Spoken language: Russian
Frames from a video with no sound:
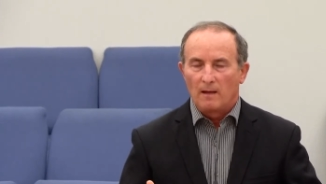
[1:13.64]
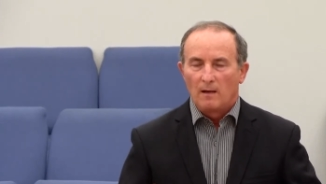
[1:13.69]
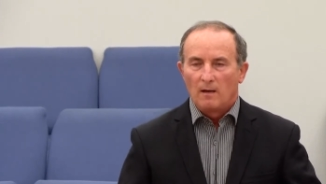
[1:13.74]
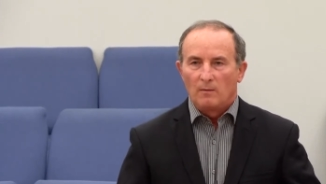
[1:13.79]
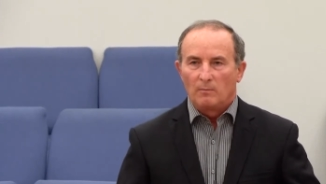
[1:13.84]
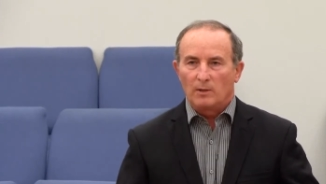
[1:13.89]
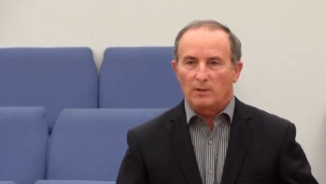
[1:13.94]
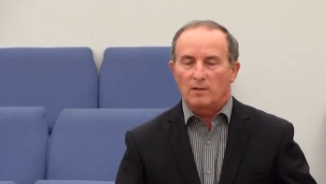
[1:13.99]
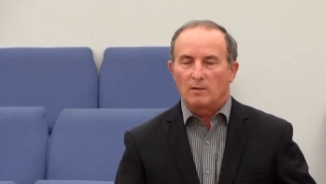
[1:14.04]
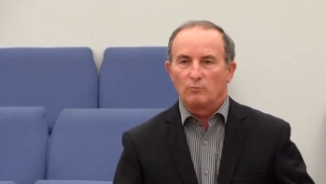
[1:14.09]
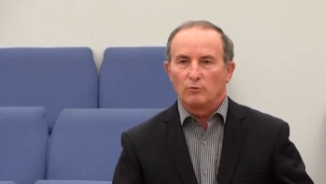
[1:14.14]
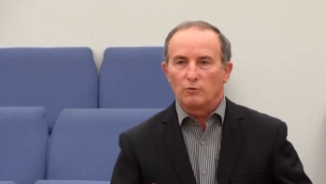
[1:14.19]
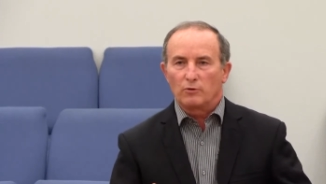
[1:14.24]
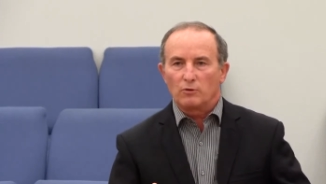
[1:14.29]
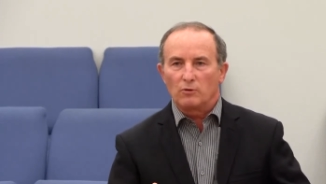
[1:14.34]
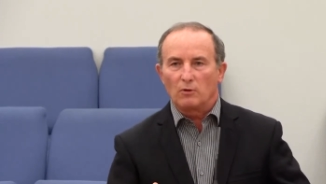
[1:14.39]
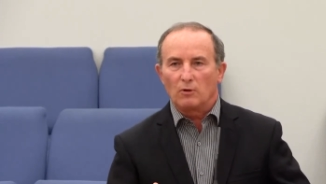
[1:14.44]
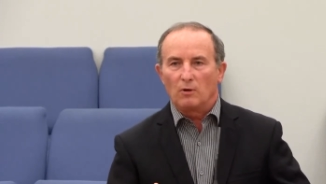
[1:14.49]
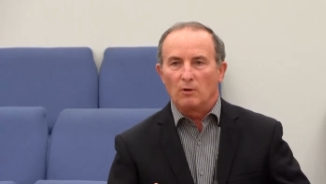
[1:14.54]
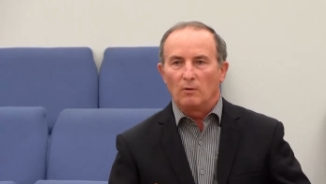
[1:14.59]
Потому
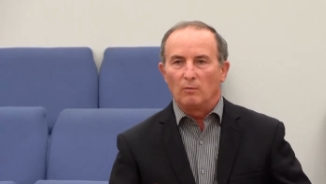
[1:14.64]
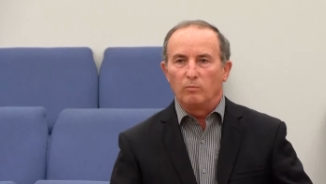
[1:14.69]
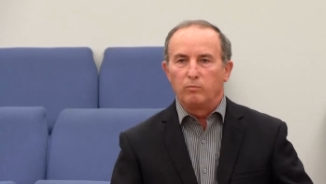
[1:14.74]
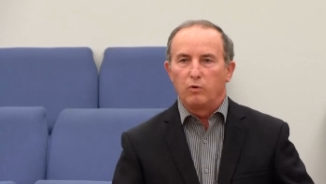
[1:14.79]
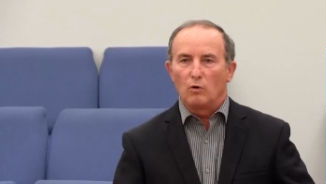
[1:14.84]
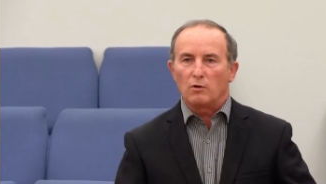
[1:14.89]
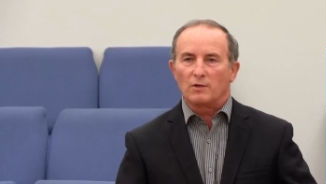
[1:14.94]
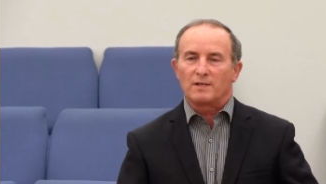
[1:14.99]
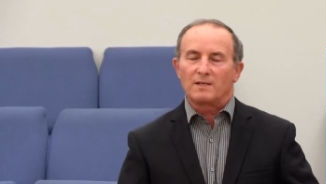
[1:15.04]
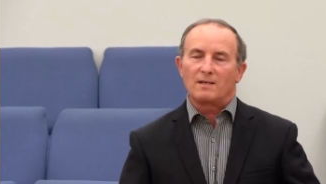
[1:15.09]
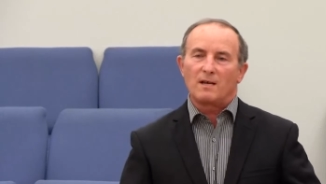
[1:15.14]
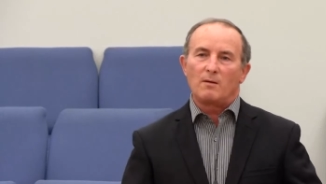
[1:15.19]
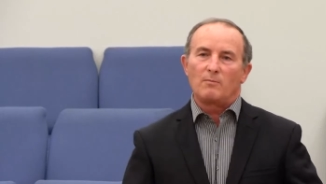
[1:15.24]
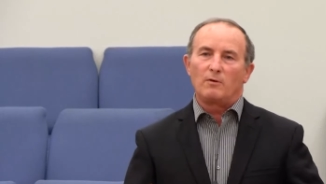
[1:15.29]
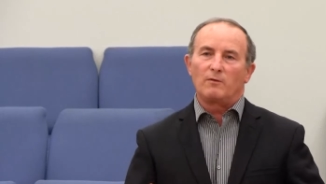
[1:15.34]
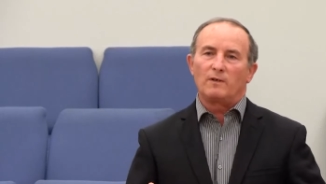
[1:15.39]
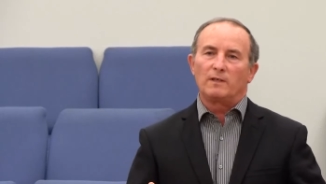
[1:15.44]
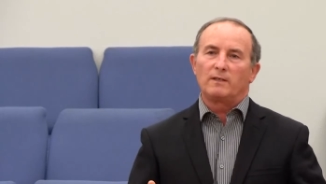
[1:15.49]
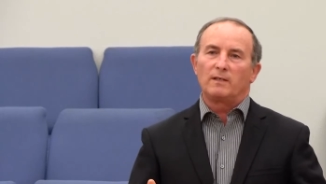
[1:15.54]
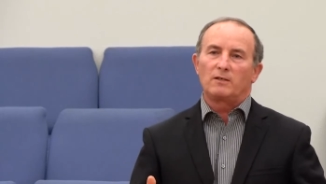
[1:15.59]
что Бог с
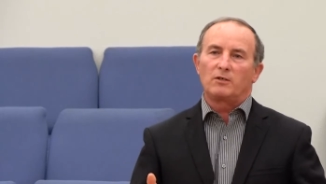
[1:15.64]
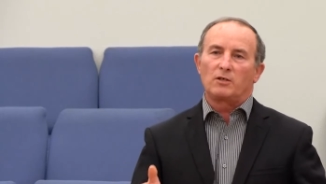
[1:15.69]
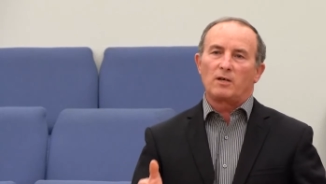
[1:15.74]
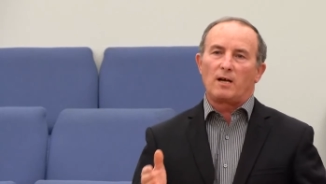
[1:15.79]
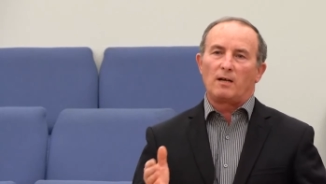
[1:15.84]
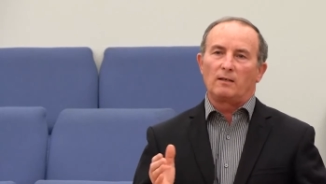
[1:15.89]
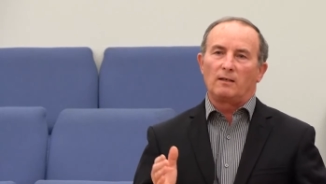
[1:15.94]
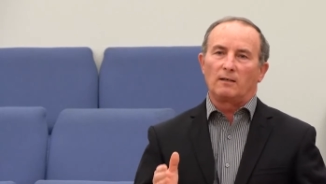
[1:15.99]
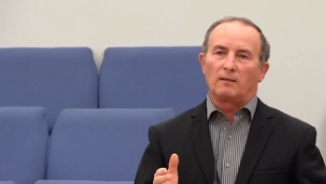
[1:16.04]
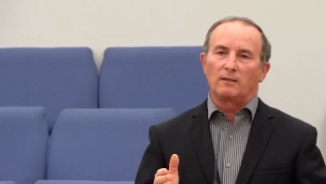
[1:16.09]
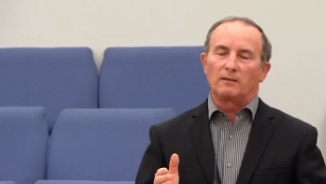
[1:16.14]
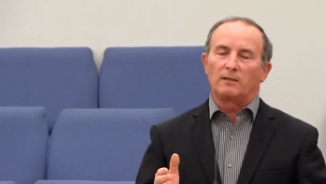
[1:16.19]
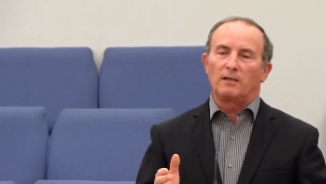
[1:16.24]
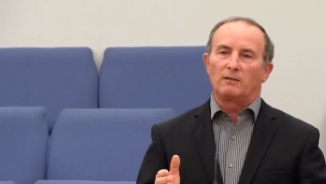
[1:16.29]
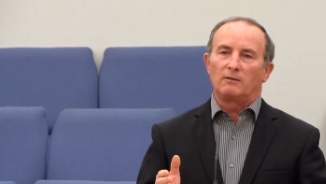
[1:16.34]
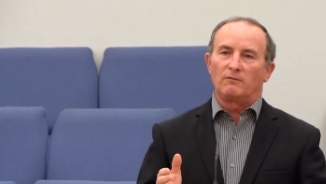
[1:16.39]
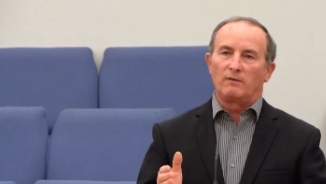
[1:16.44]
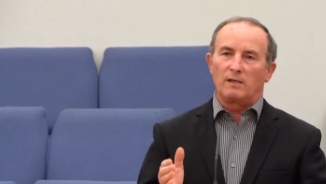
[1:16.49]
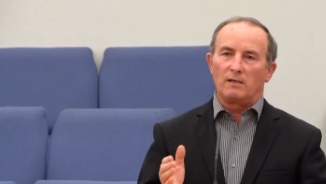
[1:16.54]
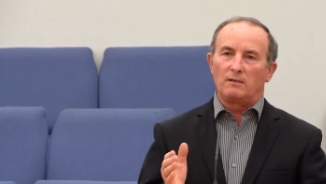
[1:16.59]
самого начала, когда
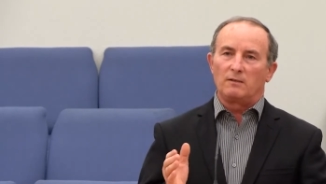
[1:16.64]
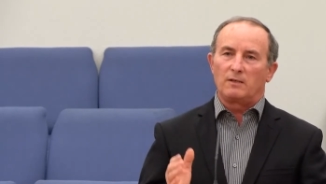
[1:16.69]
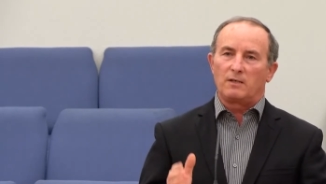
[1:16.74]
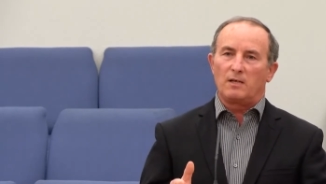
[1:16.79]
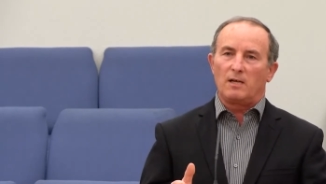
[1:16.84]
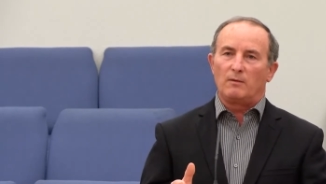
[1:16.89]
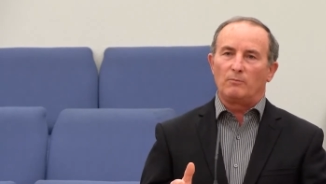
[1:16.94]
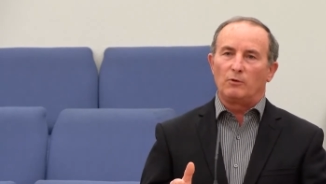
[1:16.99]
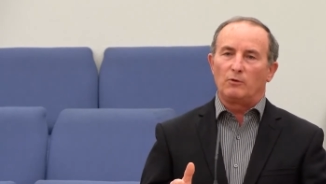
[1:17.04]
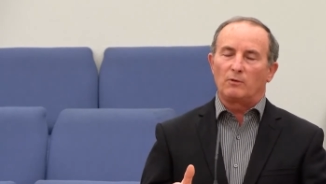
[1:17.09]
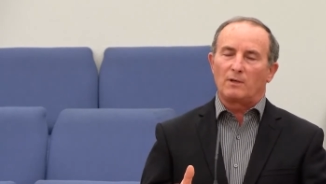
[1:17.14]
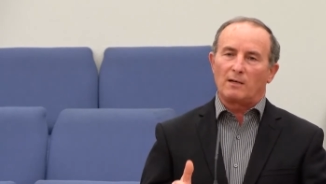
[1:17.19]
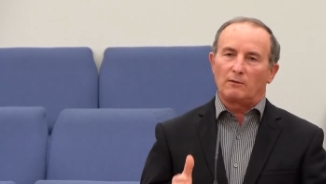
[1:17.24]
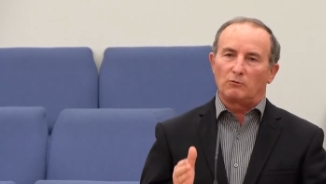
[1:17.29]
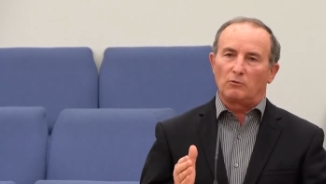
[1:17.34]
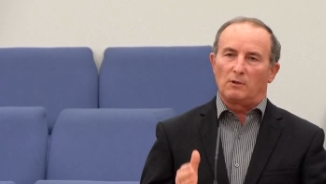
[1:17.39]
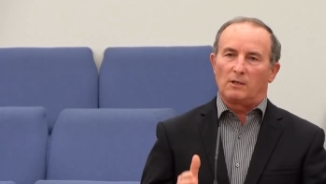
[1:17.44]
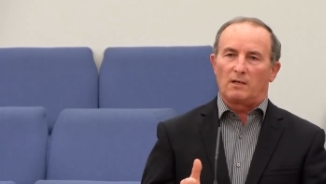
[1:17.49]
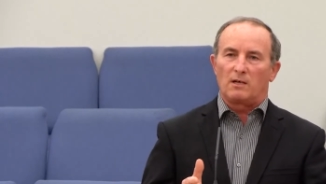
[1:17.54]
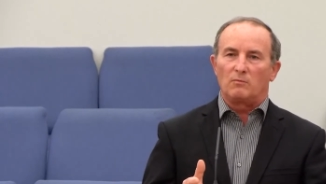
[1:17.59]
творил землю, как
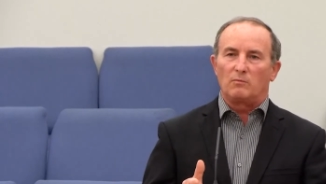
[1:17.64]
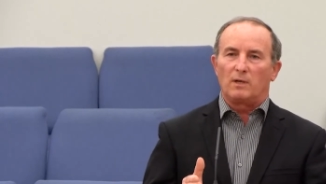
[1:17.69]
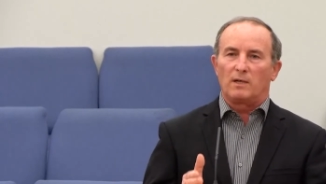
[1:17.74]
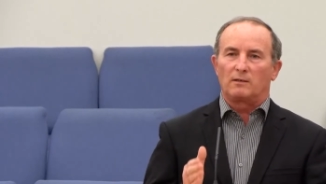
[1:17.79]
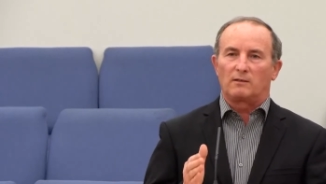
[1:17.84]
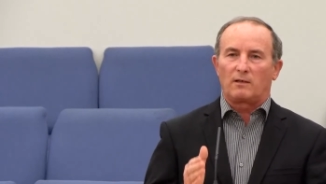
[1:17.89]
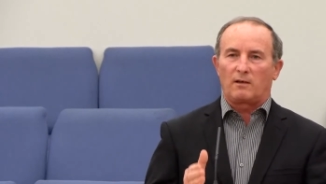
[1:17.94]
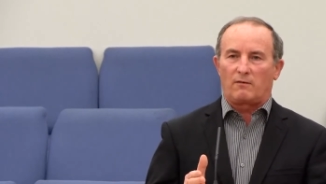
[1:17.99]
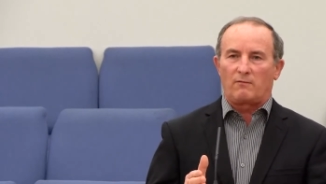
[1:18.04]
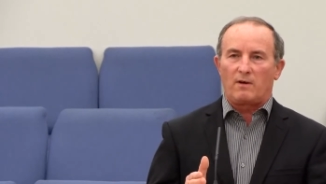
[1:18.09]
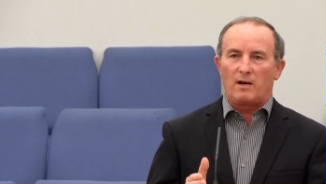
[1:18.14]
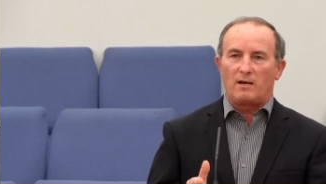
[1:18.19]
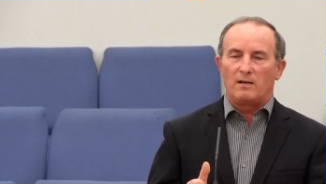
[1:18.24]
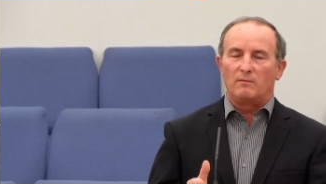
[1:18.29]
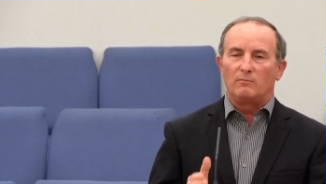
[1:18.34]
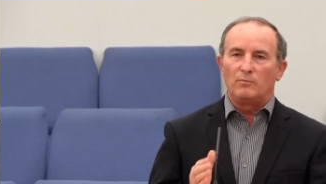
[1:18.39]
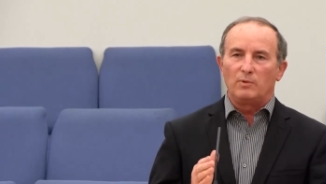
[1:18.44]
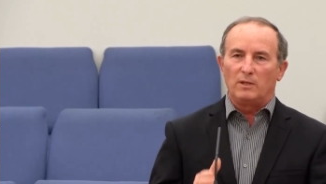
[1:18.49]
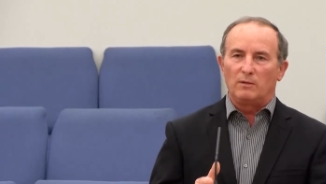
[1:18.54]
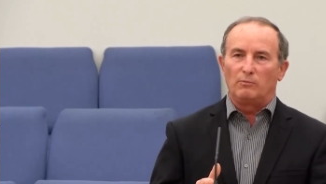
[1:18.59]
только мы
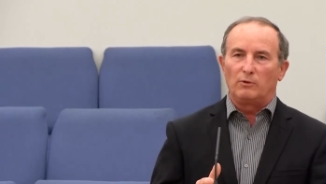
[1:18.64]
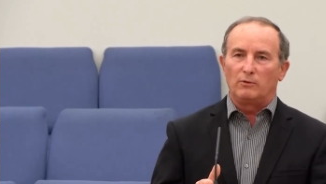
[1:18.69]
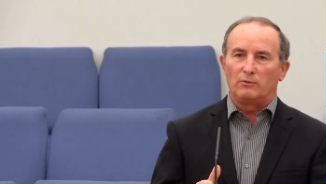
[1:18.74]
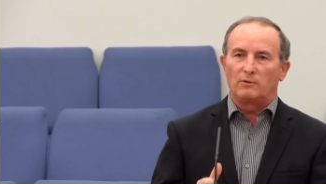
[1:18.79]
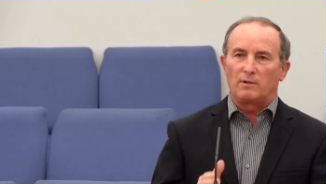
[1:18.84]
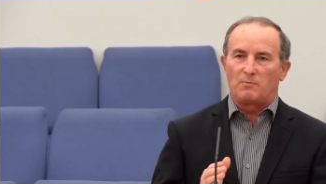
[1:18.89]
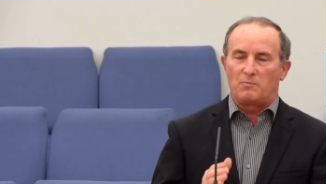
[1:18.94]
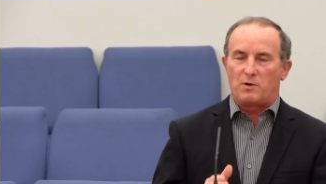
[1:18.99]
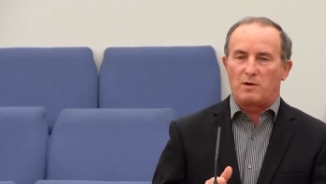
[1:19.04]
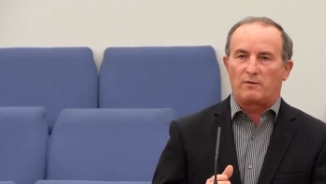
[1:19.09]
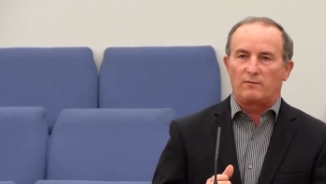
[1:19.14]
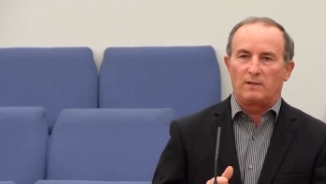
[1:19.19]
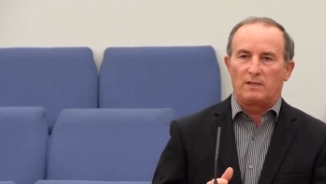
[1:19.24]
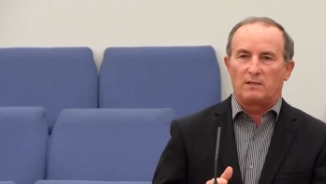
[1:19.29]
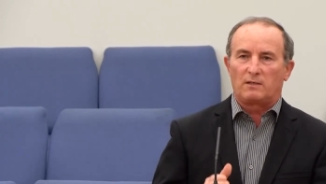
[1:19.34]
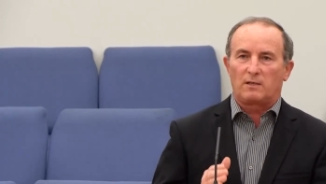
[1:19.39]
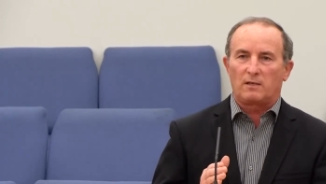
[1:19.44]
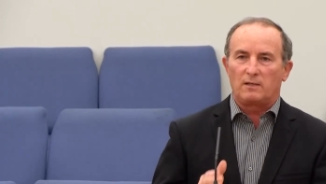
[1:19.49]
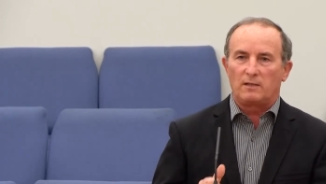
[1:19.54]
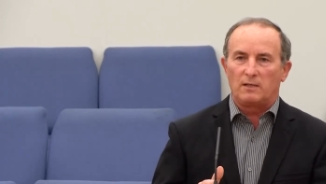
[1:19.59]
открываем Библию на первой
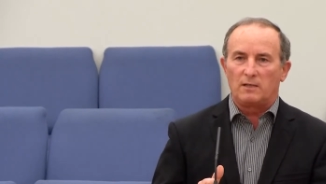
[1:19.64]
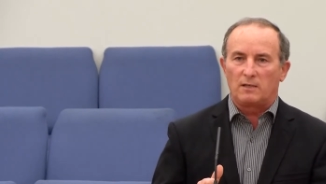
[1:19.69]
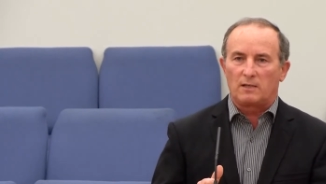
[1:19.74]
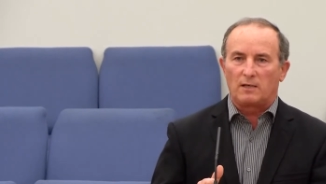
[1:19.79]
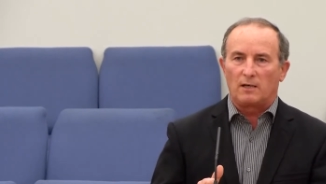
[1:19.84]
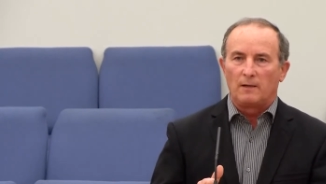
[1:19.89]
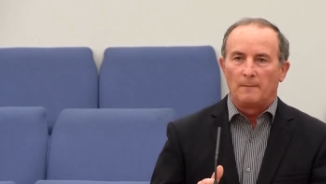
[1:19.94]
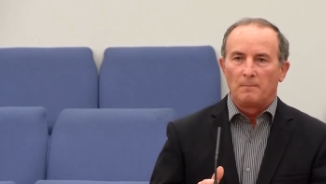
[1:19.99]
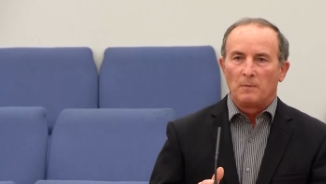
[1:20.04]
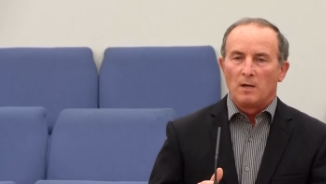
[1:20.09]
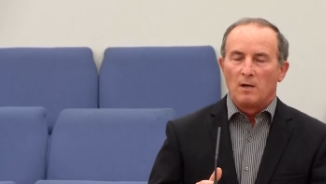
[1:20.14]
странице,